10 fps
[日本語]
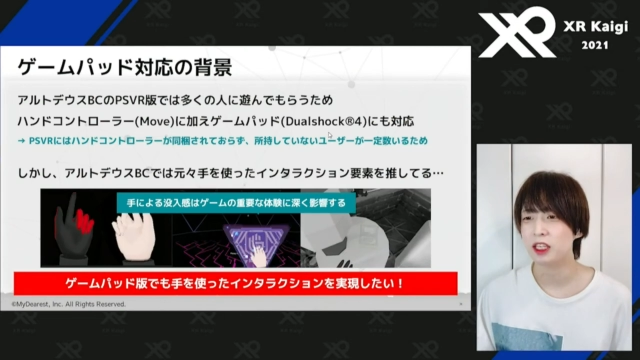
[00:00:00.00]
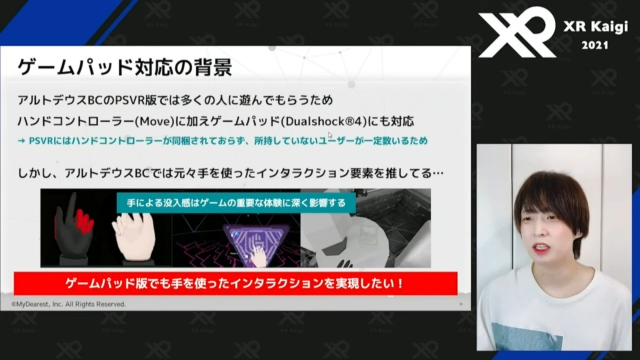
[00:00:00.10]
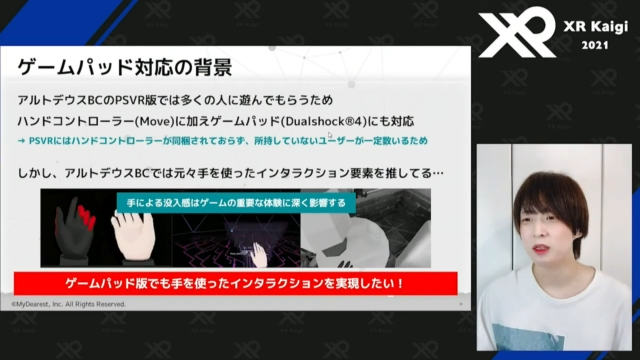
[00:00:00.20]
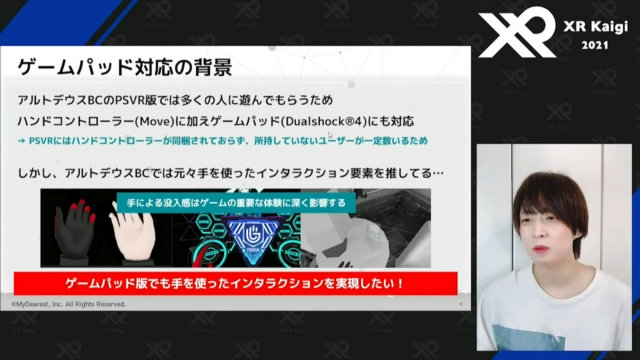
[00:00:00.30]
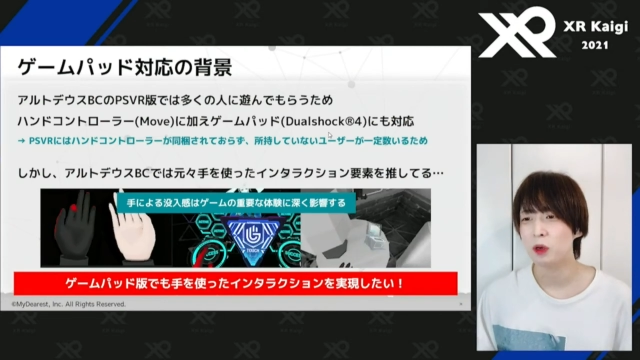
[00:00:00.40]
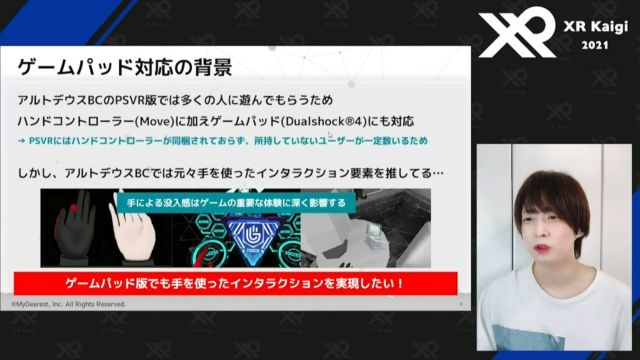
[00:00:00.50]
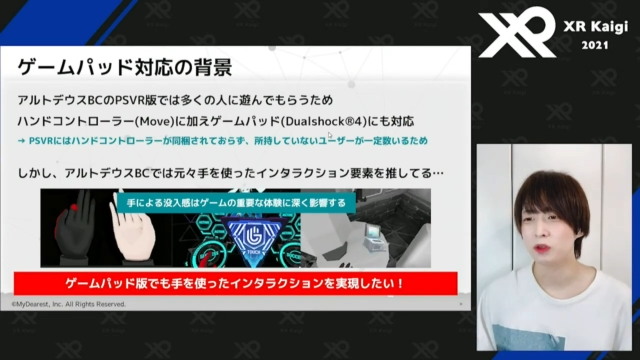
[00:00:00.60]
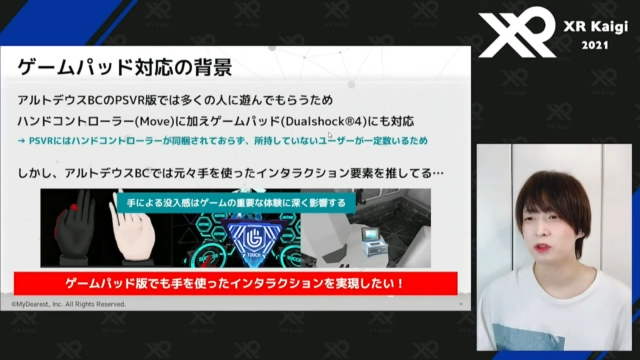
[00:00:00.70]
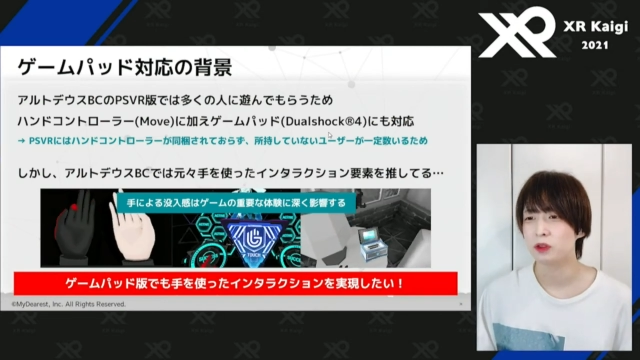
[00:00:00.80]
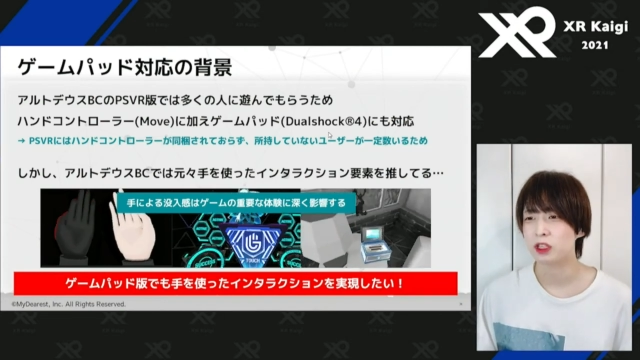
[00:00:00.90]
ときに、まあ、多
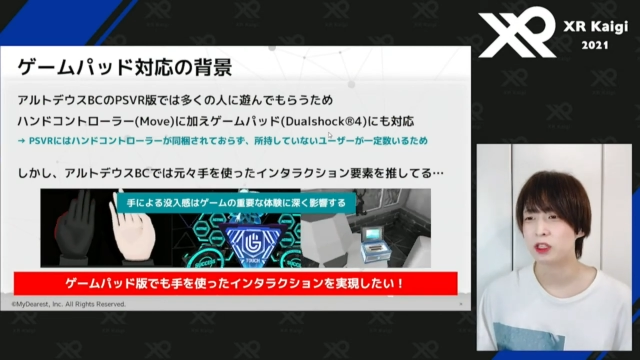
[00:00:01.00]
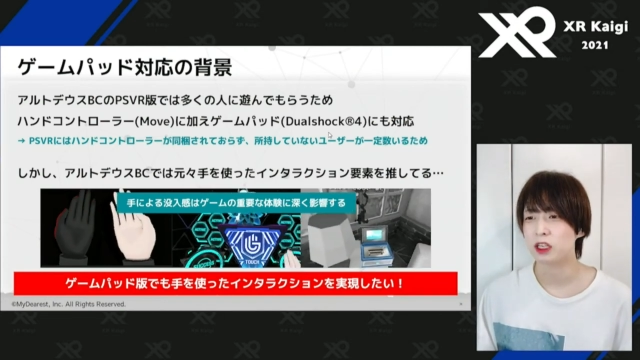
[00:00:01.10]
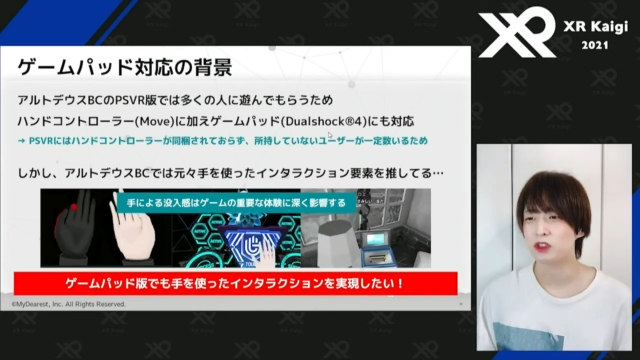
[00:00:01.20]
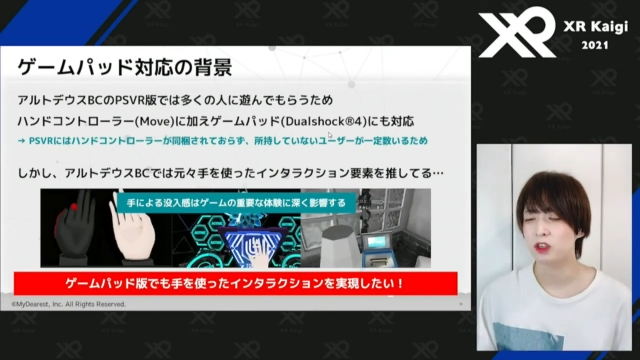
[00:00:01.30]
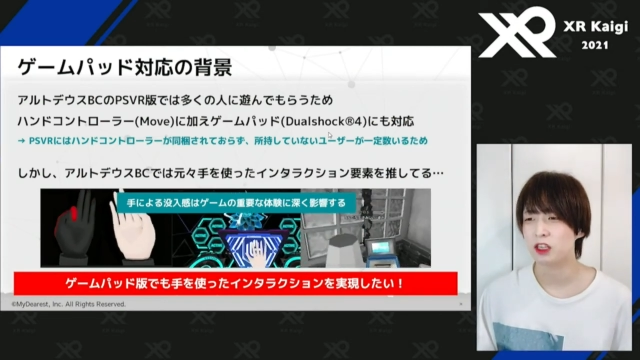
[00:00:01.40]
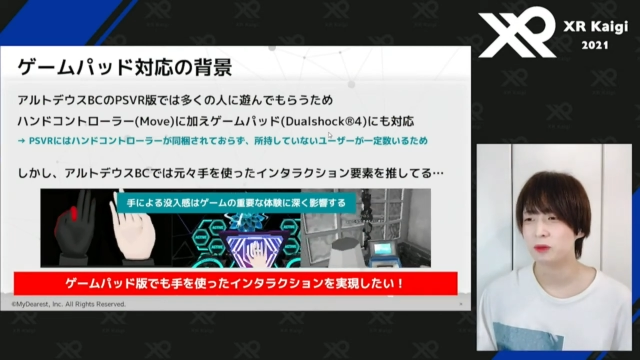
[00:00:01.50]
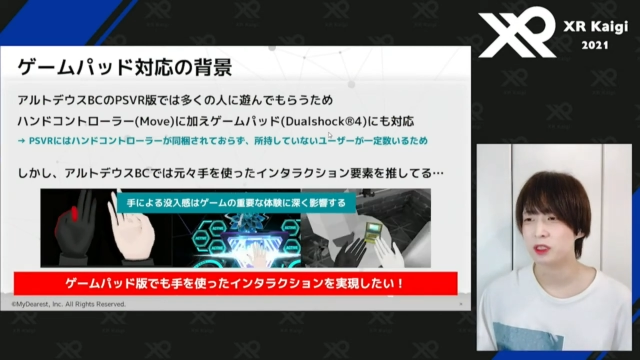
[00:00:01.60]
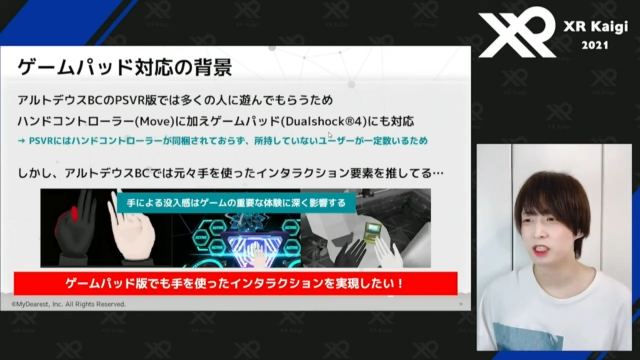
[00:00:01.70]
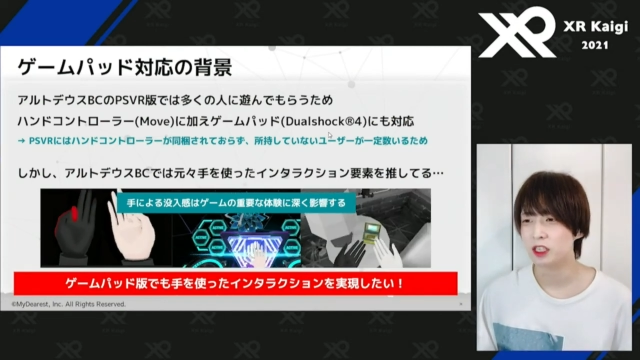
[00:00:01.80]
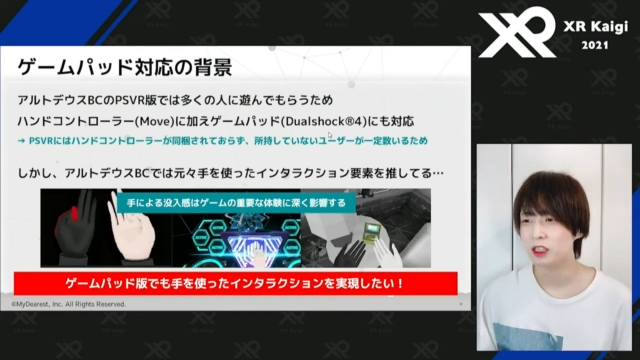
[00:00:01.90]
くのインタラクションがあり
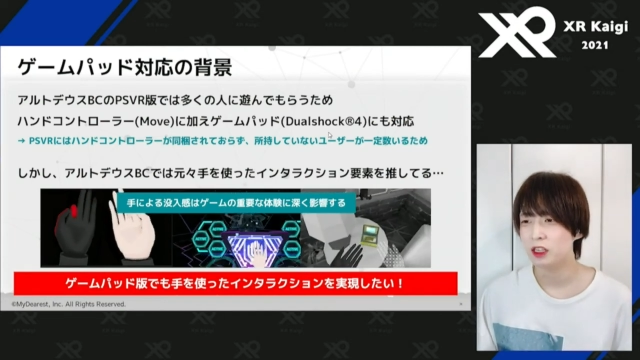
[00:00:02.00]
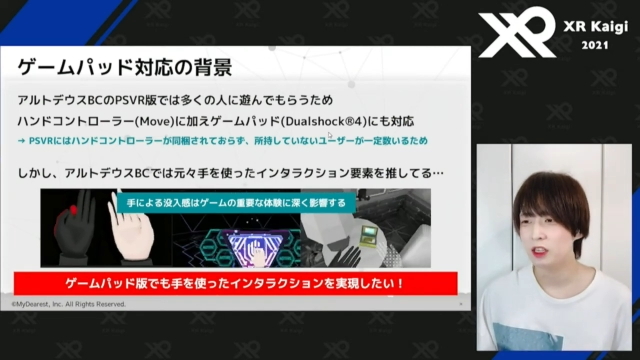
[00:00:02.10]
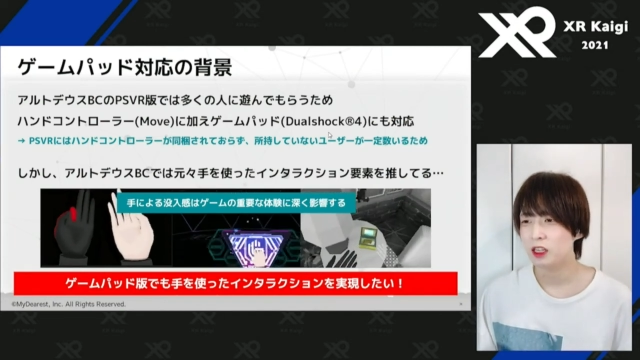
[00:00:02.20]
ますし、